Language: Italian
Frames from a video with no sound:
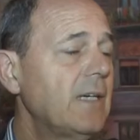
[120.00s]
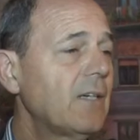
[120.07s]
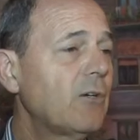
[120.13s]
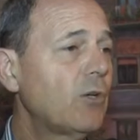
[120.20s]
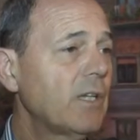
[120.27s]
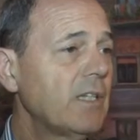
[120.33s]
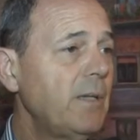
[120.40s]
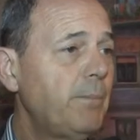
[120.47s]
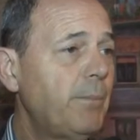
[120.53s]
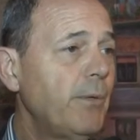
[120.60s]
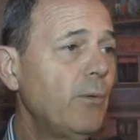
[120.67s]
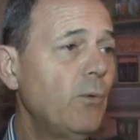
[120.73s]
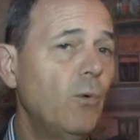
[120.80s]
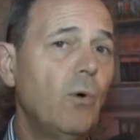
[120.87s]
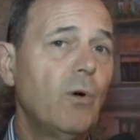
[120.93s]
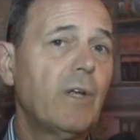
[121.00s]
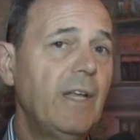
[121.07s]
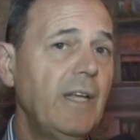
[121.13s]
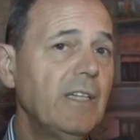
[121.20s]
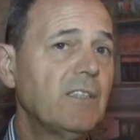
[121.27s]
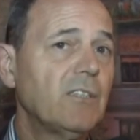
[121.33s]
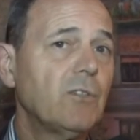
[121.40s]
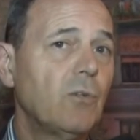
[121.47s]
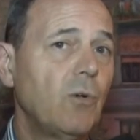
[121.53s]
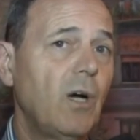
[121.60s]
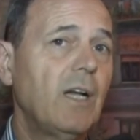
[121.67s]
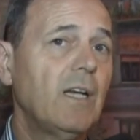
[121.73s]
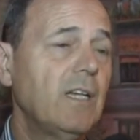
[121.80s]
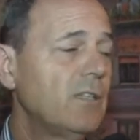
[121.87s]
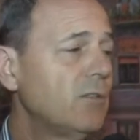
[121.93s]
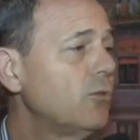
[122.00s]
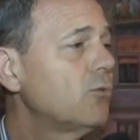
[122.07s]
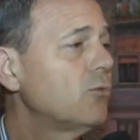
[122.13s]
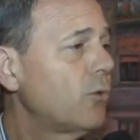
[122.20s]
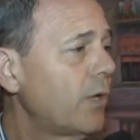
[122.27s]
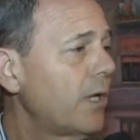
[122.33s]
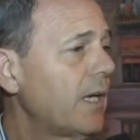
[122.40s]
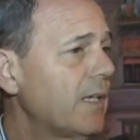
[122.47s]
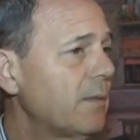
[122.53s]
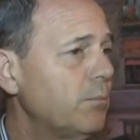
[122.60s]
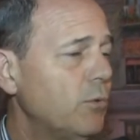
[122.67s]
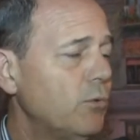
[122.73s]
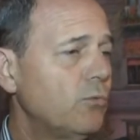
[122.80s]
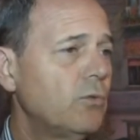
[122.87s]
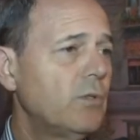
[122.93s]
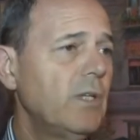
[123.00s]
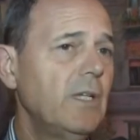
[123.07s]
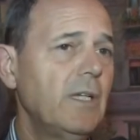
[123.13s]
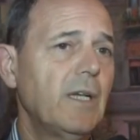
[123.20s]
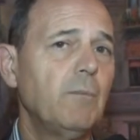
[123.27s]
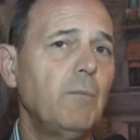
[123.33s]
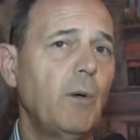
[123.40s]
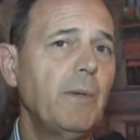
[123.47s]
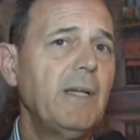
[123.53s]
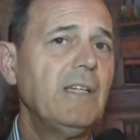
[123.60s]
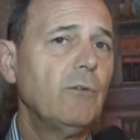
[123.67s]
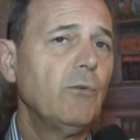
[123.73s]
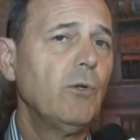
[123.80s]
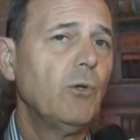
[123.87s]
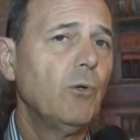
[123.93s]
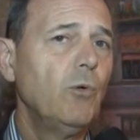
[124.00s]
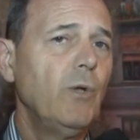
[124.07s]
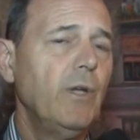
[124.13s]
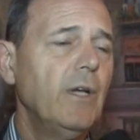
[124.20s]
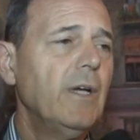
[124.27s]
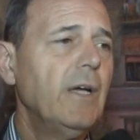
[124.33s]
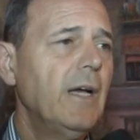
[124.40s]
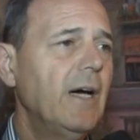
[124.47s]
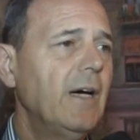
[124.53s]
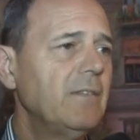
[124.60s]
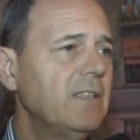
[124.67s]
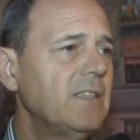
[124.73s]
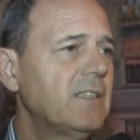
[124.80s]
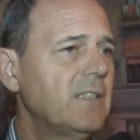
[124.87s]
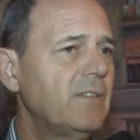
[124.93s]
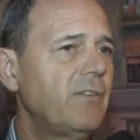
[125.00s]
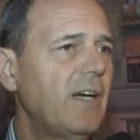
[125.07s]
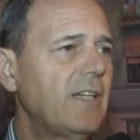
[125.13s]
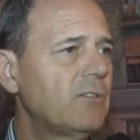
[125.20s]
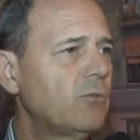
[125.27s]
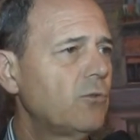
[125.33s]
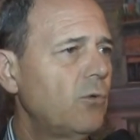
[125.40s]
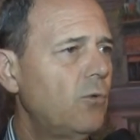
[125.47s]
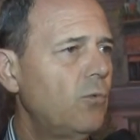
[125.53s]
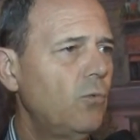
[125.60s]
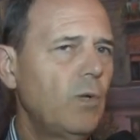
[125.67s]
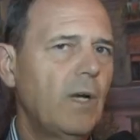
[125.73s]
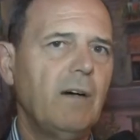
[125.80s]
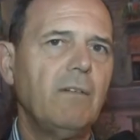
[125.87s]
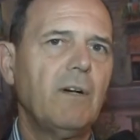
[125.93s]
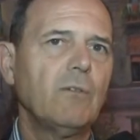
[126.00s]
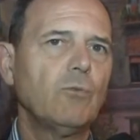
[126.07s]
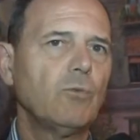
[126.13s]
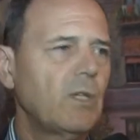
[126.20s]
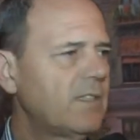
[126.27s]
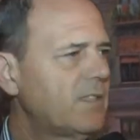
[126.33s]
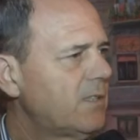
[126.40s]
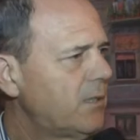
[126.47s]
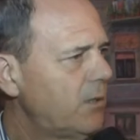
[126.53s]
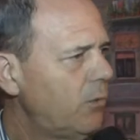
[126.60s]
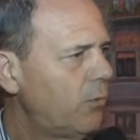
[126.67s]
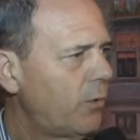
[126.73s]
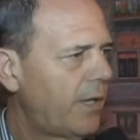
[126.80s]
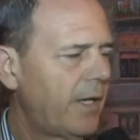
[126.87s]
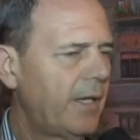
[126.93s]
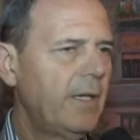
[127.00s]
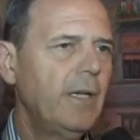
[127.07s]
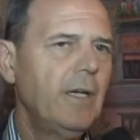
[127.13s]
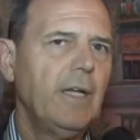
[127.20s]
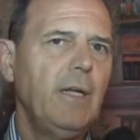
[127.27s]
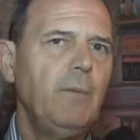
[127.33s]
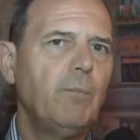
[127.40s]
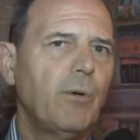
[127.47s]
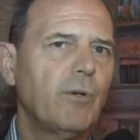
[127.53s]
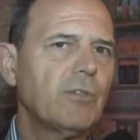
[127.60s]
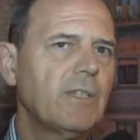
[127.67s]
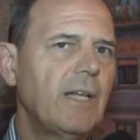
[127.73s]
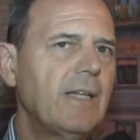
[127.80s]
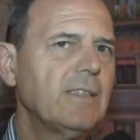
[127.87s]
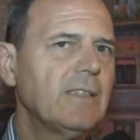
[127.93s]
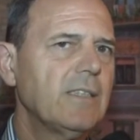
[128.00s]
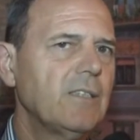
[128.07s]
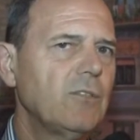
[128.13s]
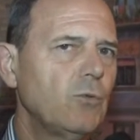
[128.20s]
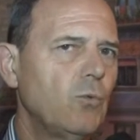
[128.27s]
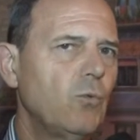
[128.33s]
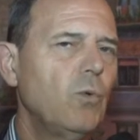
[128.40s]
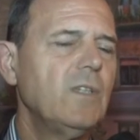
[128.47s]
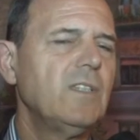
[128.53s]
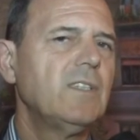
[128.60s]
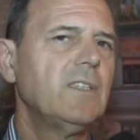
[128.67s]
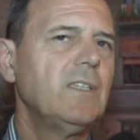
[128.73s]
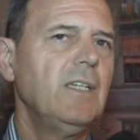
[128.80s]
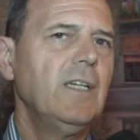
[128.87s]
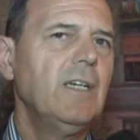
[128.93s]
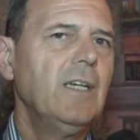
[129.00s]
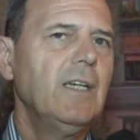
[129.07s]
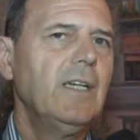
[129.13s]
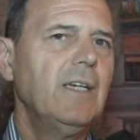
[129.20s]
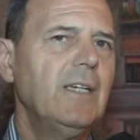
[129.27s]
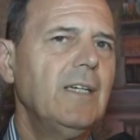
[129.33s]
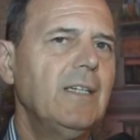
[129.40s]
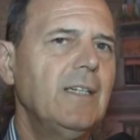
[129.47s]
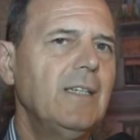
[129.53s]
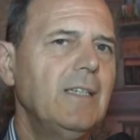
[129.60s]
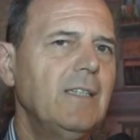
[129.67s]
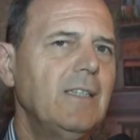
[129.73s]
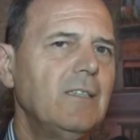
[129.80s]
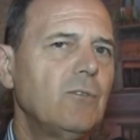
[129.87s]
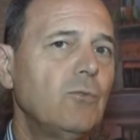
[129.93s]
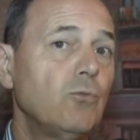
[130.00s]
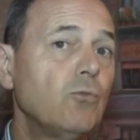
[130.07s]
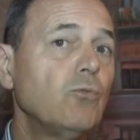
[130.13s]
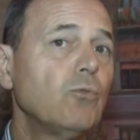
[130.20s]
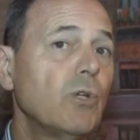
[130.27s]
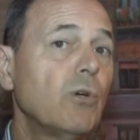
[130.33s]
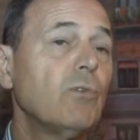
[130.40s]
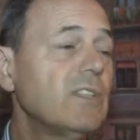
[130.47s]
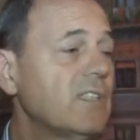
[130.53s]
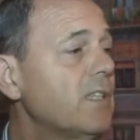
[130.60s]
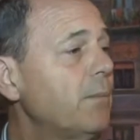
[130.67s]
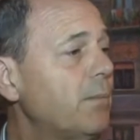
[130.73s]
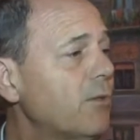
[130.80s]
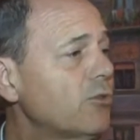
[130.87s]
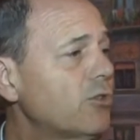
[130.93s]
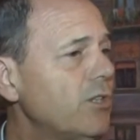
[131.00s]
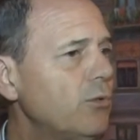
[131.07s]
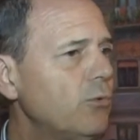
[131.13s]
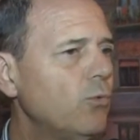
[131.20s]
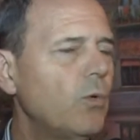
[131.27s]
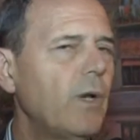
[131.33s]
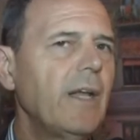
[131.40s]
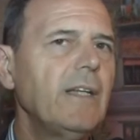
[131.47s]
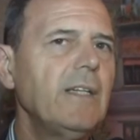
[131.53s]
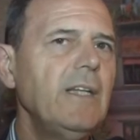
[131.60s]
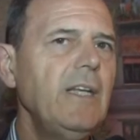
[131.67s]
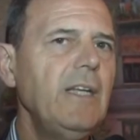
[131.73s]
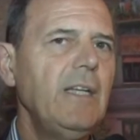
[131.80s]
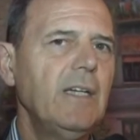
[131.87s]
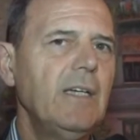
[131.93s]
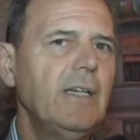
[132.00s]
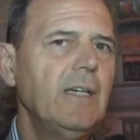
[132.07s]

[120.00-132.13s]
ancora di più ho chiesto al dottore Carbutti nel momento in cui avesse fatto una valutazione importante su, questi, eh, su tutte queste procedure di